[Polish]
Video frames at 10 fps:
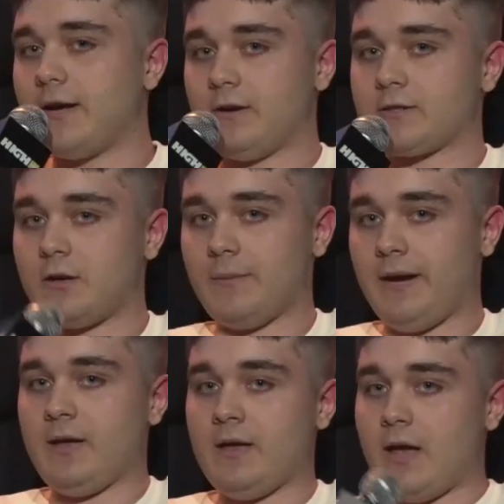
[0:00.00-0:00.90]
o jednej
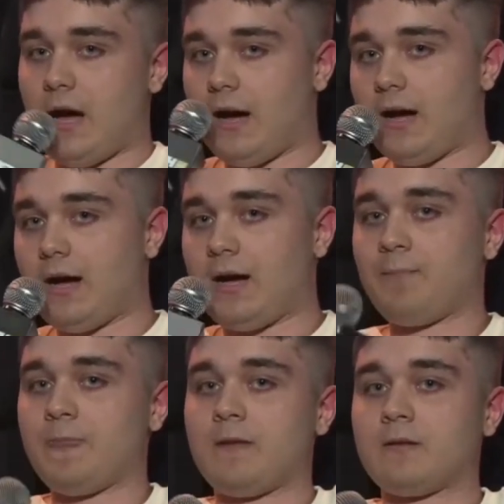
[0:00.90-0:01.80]
osobie. A
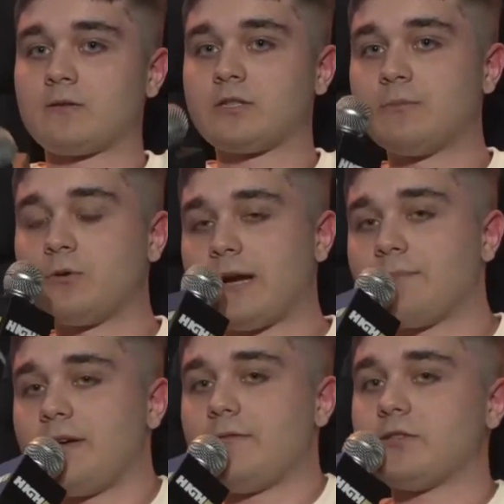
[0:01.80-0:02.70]
Czemu
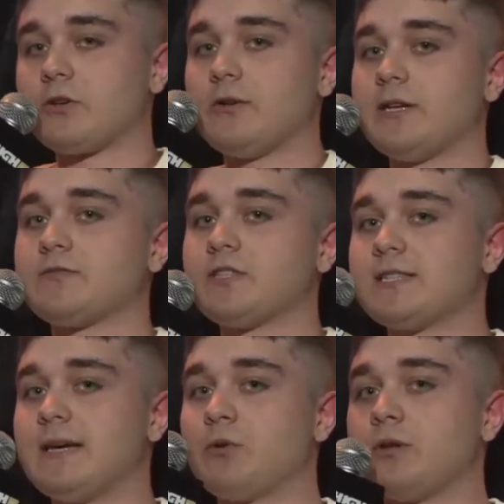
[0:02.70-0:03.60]
jakby wyciągnąłeś wszystkie